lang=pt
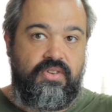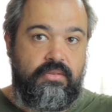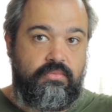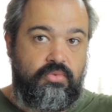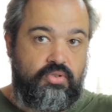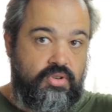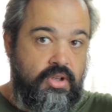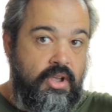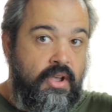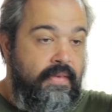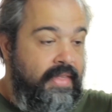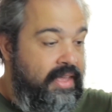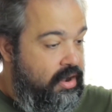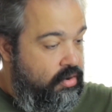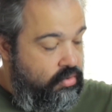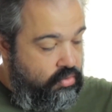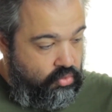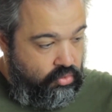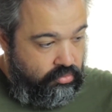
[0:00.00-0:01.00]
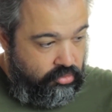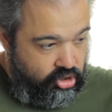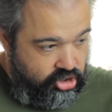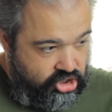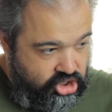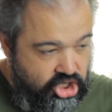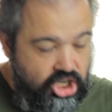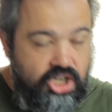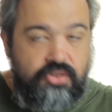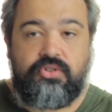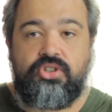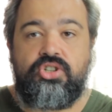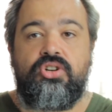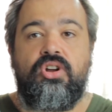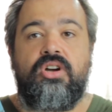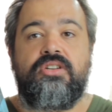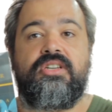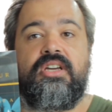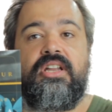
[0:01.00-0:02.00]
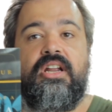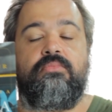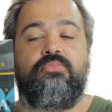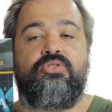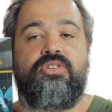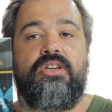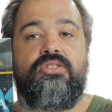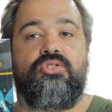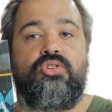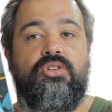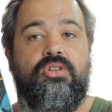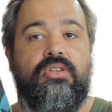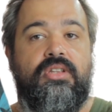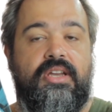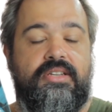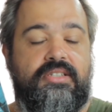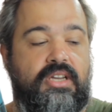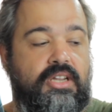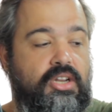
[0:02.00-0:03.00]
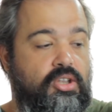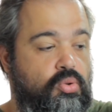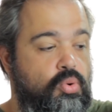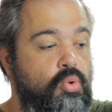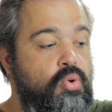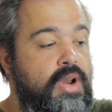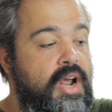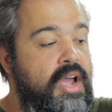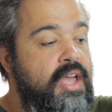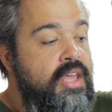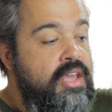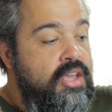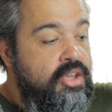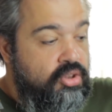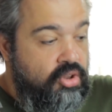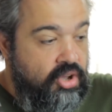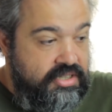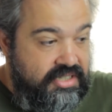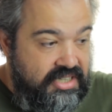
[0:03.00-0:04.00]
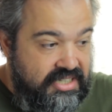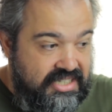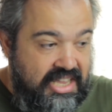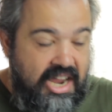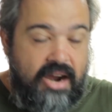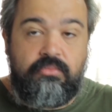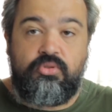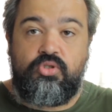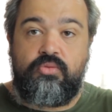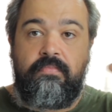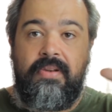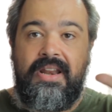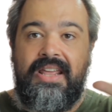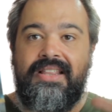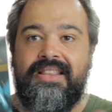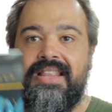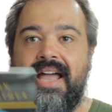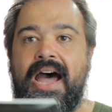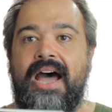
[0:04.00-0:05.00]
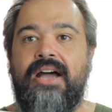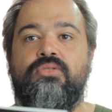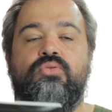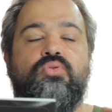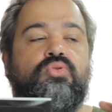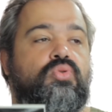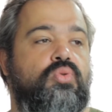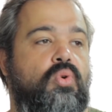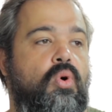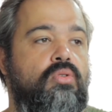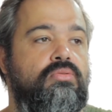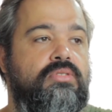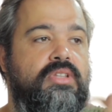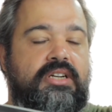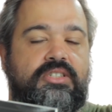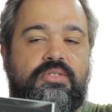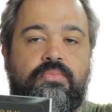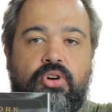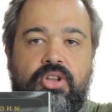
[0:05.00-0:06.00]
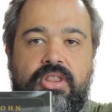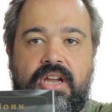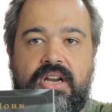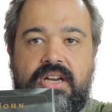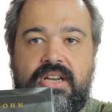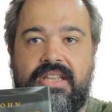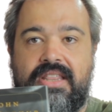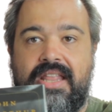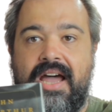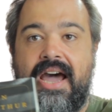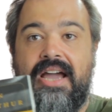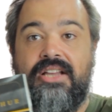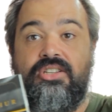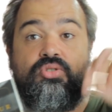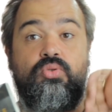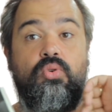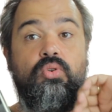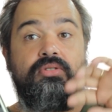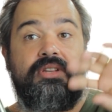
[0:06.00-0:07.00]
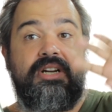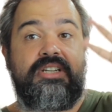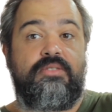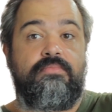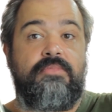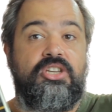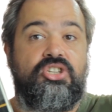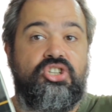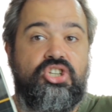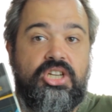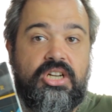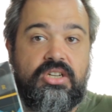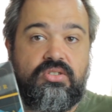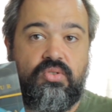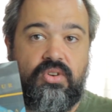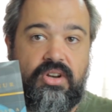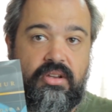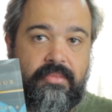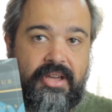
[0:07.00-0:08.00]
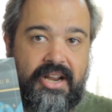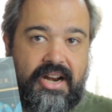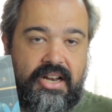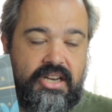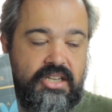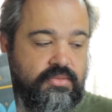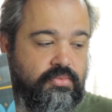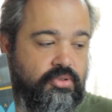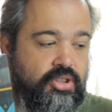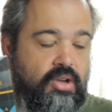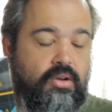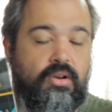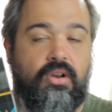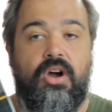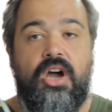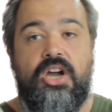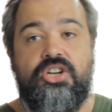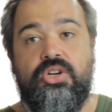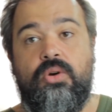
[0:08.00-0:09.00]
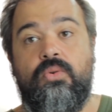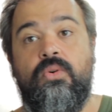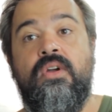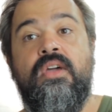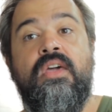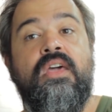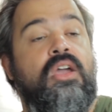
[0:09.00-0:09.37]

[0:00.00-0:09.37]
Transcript: vimos o motivo de nós crermos na Escritura, nós estarmos blindados contra as modernidades, contra as mentiras do liberalismo teológico,